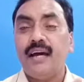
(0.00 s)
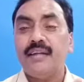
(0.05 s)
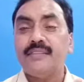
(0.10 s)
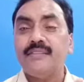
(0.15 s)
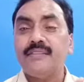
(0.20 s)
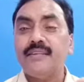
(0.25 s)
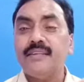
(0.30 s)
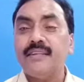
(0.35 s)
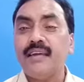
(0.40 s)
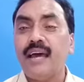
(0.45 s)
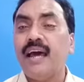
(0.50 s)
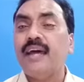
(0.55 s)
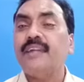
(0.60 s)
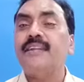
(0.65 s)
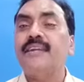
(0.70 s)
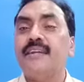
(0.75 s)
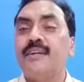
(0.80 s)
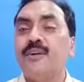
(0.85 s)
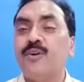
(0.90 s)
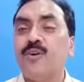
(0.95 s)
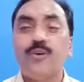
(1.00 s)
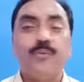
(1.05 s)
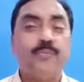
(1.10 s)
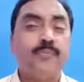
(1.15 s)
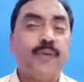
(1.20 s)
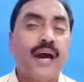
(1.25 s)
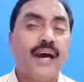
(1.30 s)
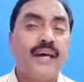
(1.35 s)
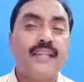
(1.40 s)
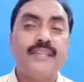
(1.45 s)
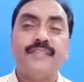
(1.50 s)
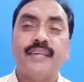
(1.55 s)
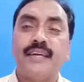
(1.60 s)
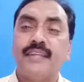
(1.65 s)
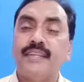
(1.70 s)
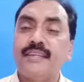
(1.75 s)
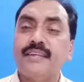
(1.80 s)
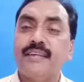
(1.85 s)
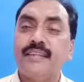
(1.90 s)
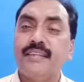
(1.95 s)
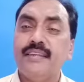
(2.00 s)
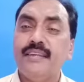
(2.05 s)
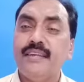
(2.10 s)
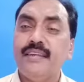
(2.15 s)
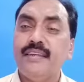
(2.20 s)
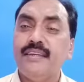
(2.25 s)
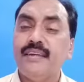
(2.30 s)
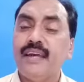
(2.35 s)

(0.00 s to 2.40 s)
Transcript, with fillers: अंदर आने और बाहर जाने के लिए